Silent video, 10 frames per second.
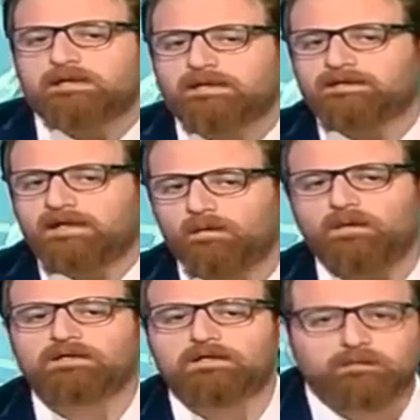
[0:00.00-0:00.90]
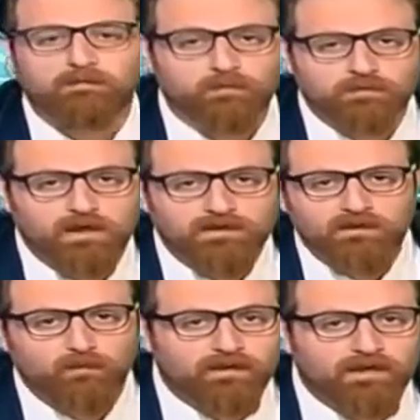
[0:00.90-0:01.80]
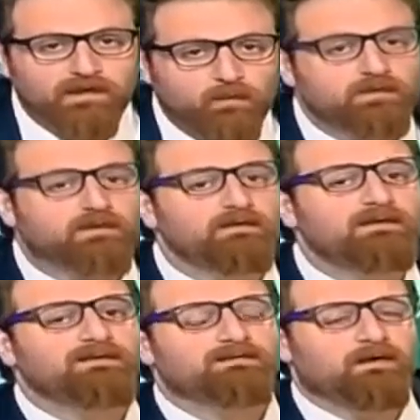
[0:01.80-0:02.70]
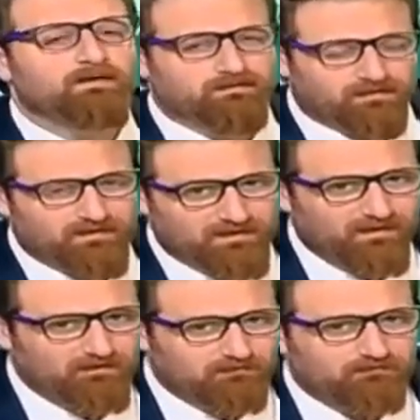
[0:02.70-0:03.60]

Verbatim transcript: يعني تحولت المضبوطات للوكاله الوطنيه للطاقه الذريه